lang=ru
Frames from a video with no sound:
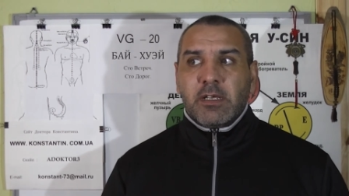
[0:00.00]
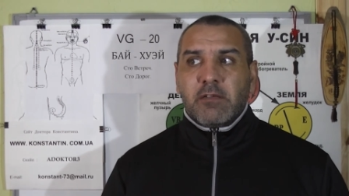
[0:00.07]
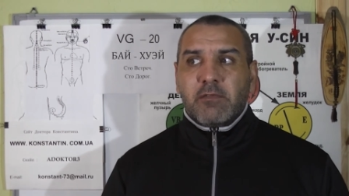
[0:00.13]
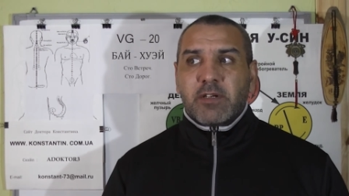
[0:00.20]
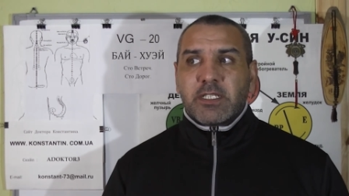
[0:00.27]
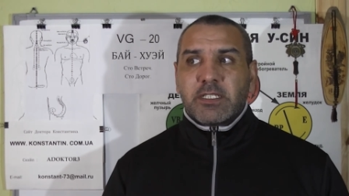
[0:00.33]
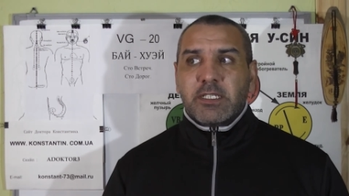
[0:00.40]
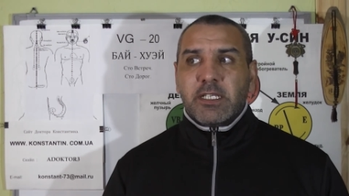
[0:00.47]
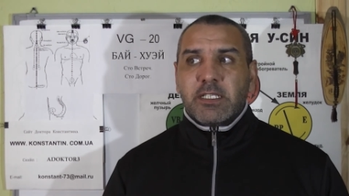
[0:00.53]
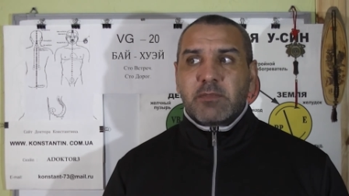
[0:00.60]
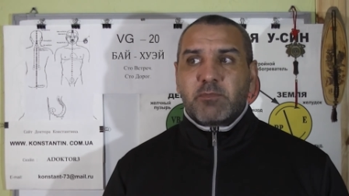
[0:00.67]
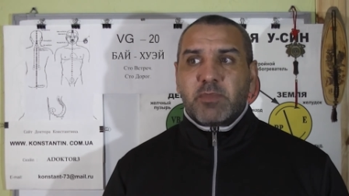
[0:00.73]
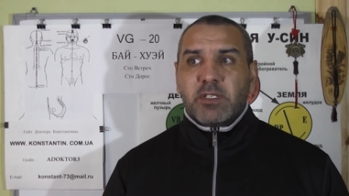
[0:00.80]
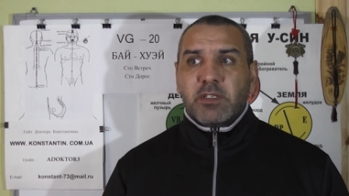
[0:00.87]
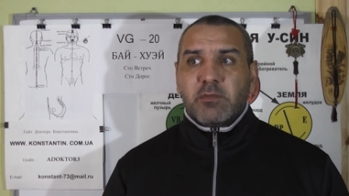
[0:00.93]
в разрез с
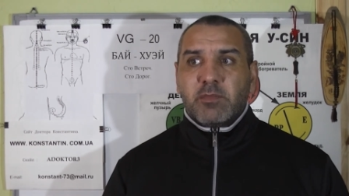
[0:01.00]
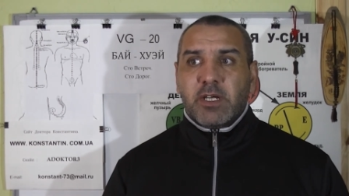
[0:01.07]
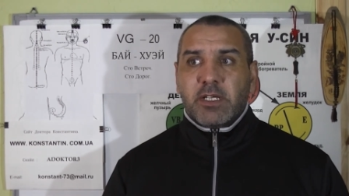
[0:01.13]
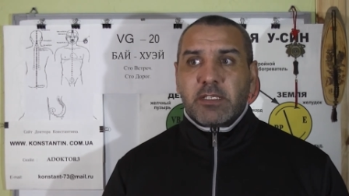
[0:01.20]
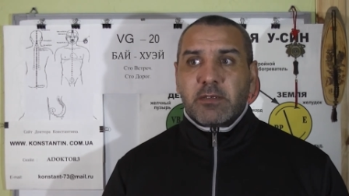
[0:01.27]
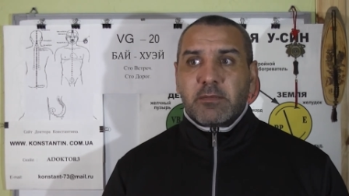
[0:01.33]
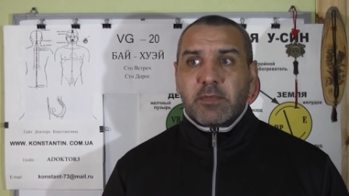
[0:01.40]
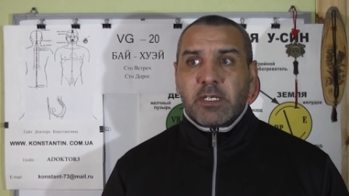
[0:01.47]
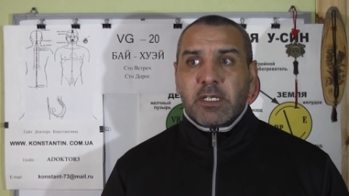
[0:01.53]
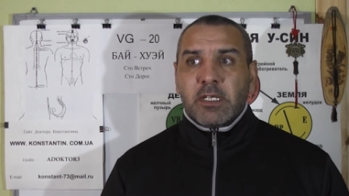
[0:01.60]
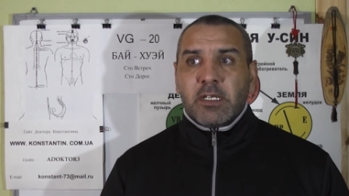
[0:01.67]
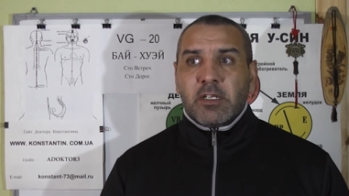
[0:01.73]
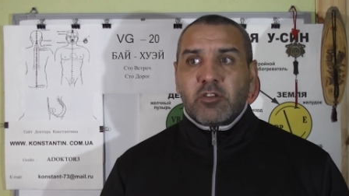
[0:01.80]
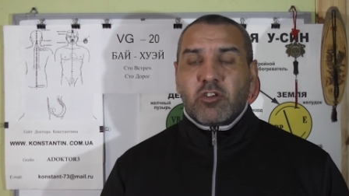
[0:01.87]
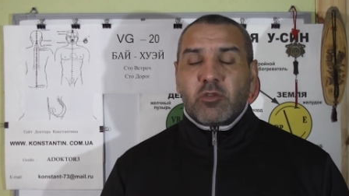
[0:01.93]
пониманием,
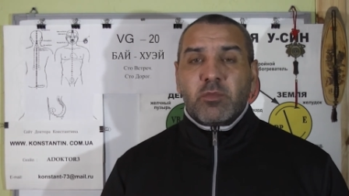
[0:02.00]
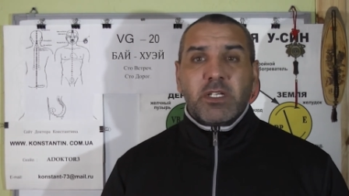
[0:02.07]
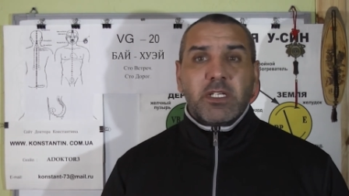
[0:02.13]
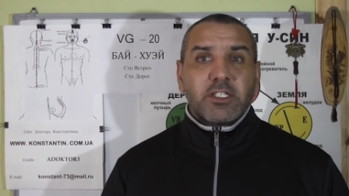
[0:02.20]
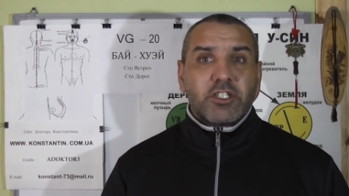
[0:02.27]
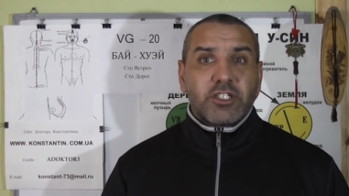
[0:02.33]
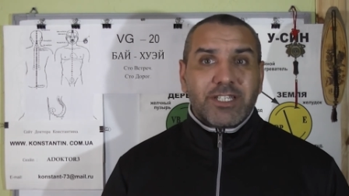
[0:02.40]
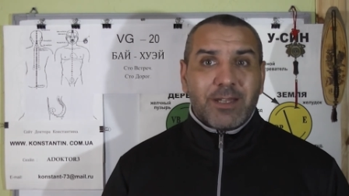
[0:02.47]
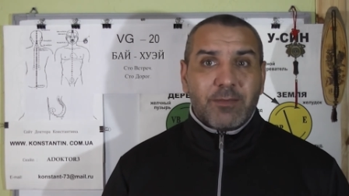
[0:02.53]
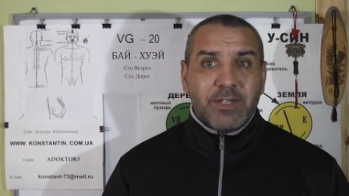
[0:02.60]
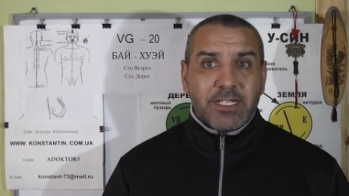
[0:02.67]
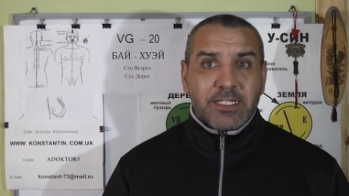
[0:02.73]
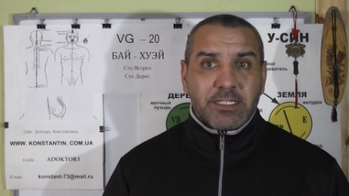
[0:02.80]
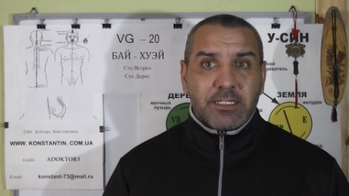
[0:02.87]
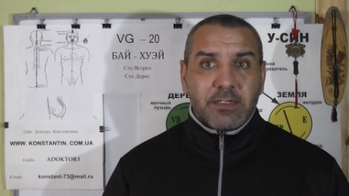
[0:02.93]
то мы читаем
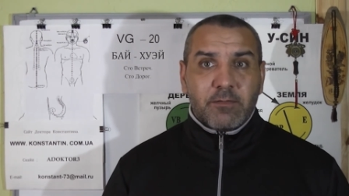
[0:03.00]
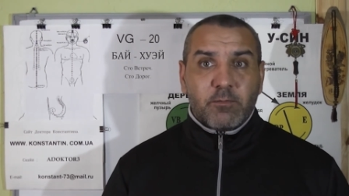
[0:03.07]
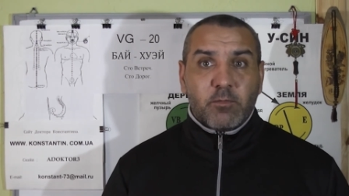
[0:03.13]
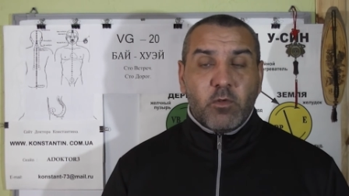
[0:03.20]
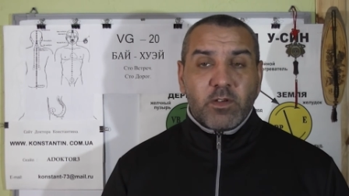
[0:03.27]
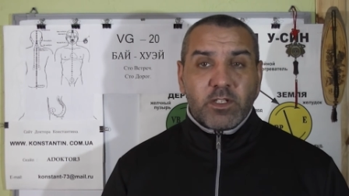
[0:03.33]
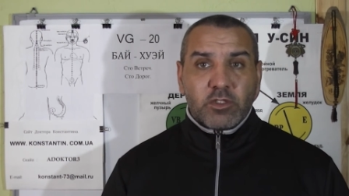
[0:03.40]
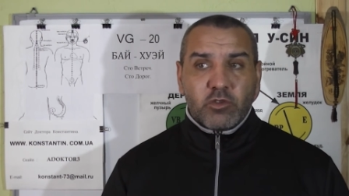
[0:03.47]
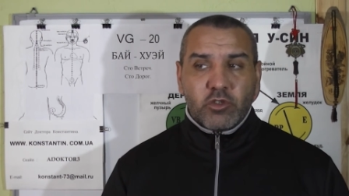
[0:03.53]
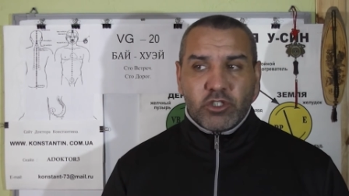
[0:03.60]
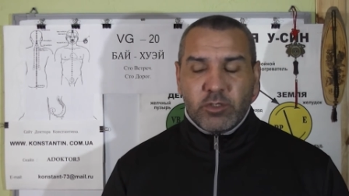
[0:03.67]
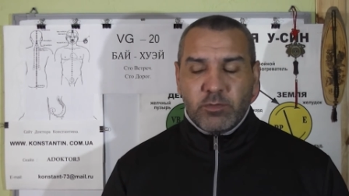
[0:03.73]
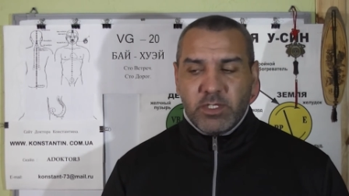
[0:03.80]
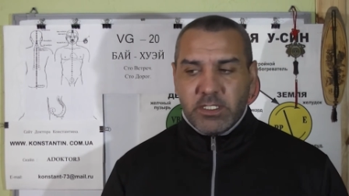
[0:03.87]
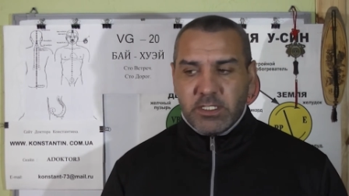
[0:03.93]
лекции по
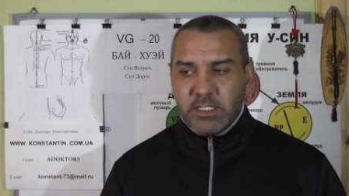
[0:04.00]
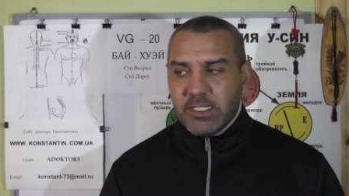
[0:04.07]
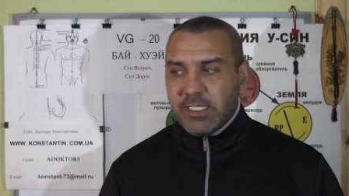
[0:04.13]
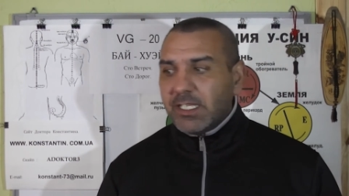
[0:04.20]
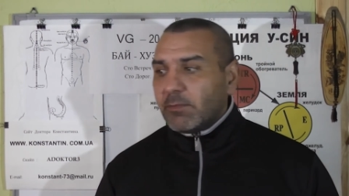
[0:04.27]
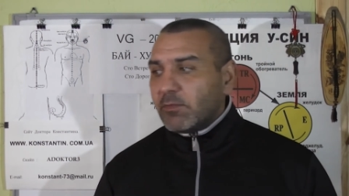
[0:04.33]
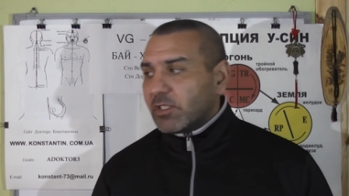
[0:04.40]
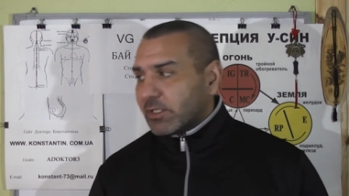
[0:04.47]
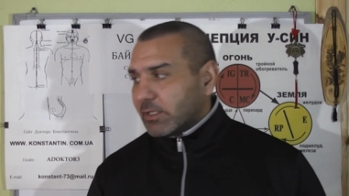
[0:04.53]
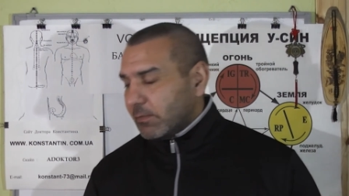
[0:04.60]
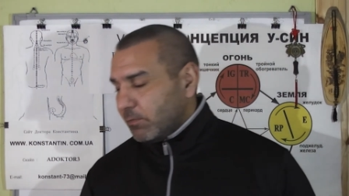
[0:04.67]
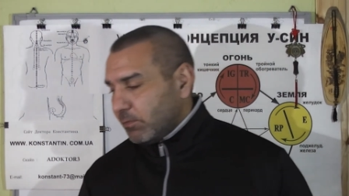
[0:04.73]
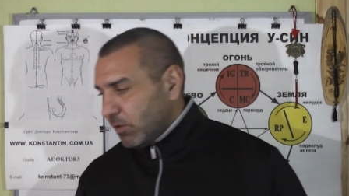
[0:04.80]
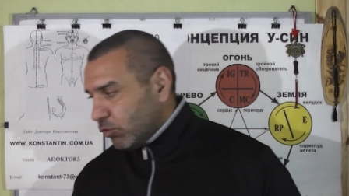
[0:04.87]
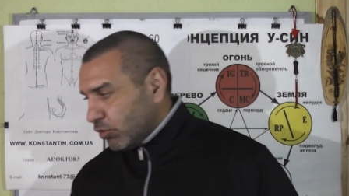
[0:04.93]
восточной медицине, и мы, же,
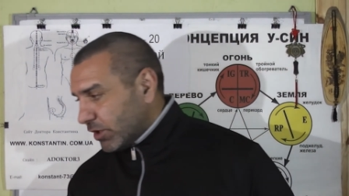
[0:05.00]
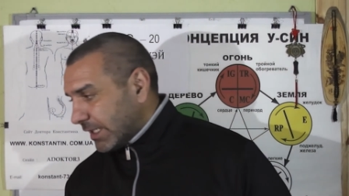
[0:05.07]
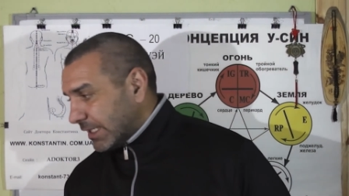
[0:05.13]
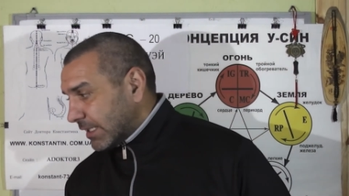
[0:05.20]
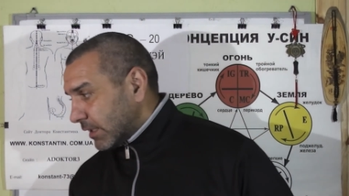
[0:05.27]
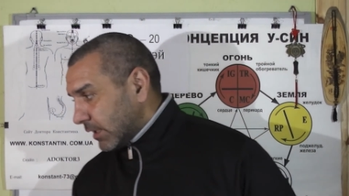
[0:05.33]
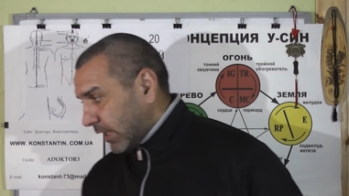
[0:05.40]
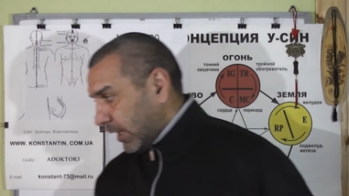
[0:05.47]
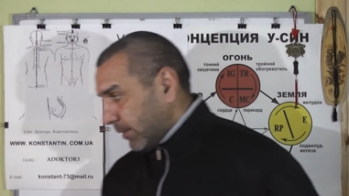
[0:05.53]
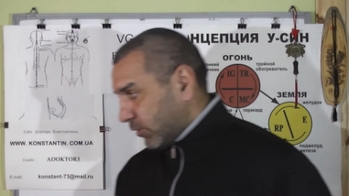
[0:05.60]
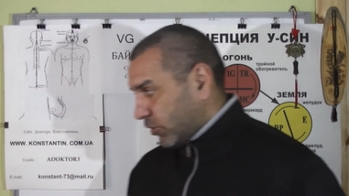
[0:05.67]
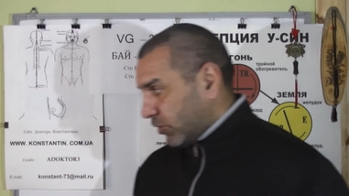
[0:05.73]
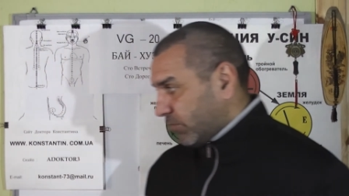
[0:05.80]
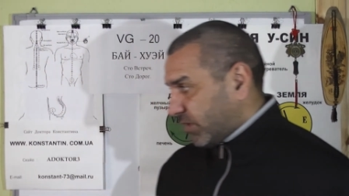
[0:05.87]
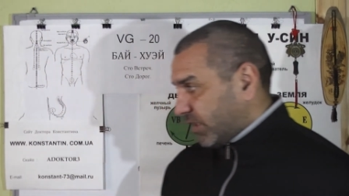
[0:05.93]
мы уже знаем,
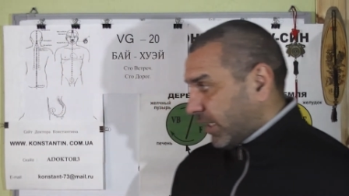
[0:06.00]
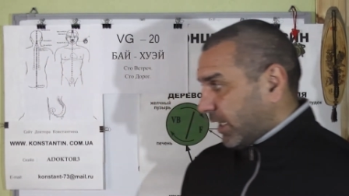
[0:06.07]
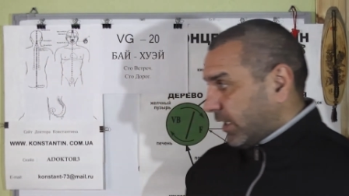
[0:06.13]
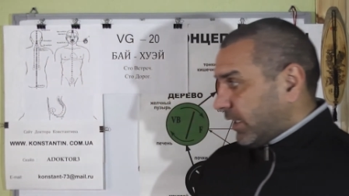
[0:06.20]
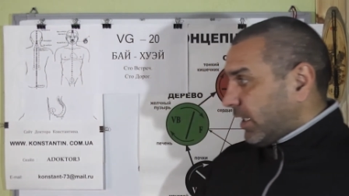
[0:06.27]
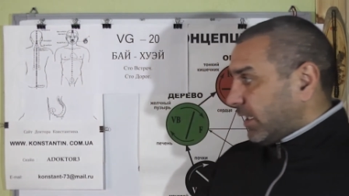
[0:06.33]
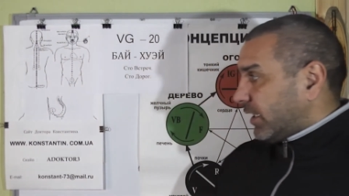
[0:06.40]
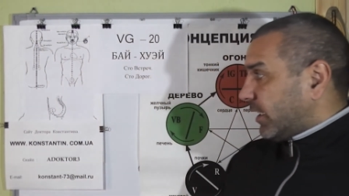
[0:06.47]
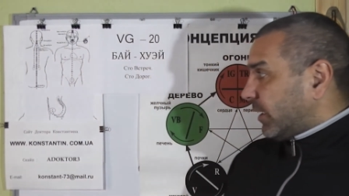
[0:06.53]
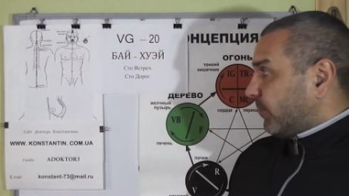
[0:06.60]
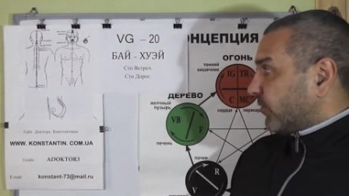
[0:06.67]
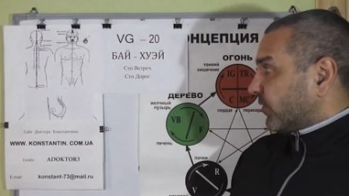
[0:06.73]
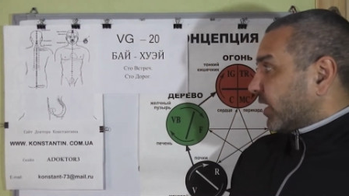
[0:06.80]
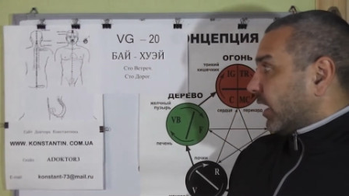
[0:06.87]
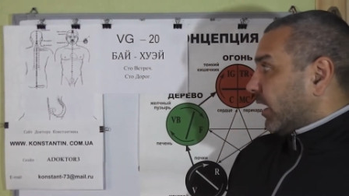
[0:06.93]
что вся
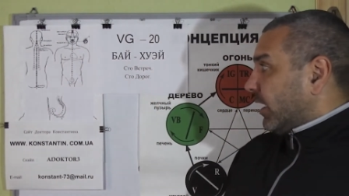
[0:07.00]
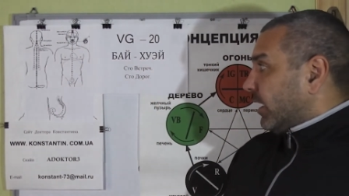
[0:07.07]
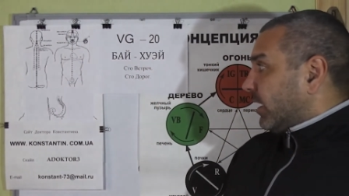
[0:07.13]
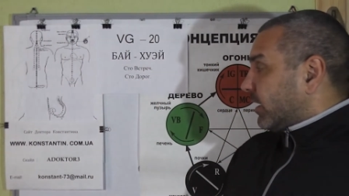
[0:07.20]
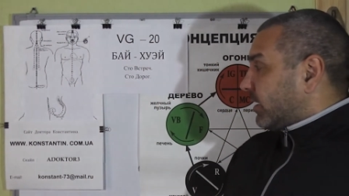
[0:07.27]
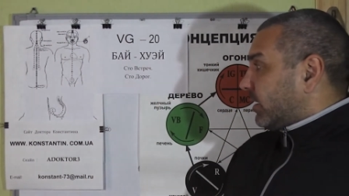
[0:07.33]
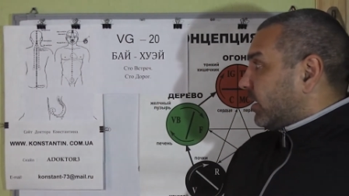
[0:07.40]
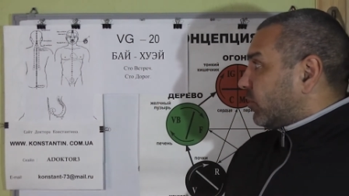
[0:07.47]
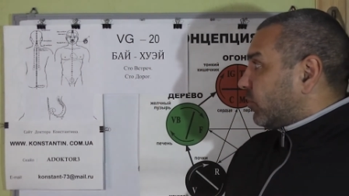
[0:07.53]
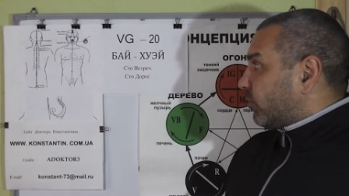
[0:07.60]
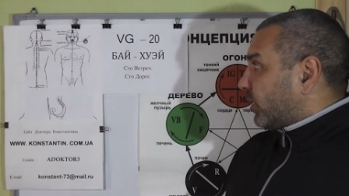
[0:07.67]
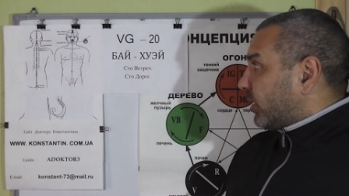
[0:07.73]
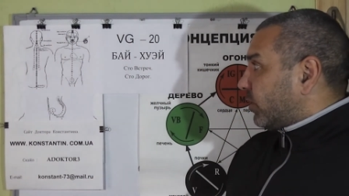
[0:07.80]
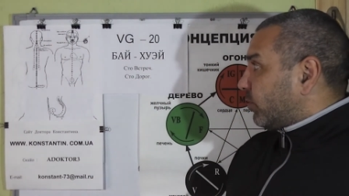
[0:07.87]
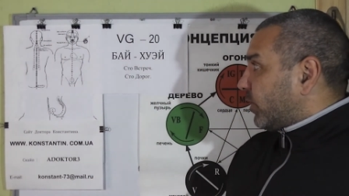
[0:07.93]
энергия снизу
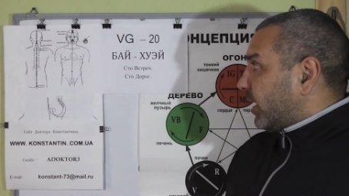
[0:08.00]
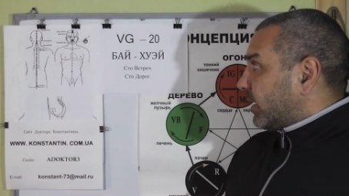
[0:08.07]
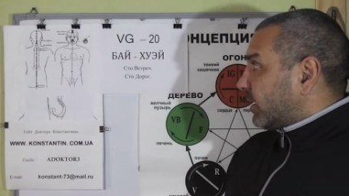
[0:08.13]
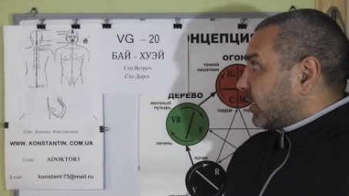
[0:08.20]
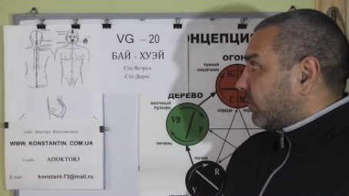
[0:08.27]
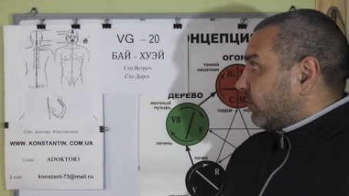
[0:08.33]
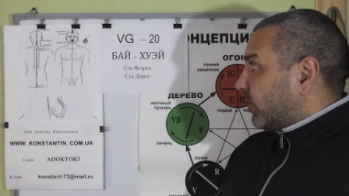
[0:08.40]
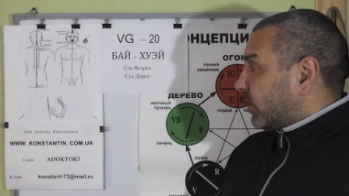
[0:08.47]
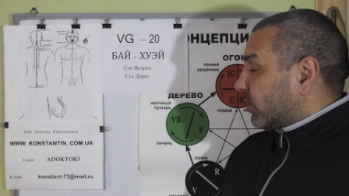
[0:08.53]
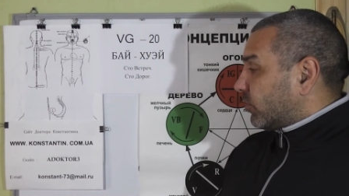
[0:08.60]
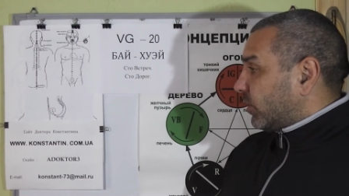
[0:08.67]
поднимается вверх.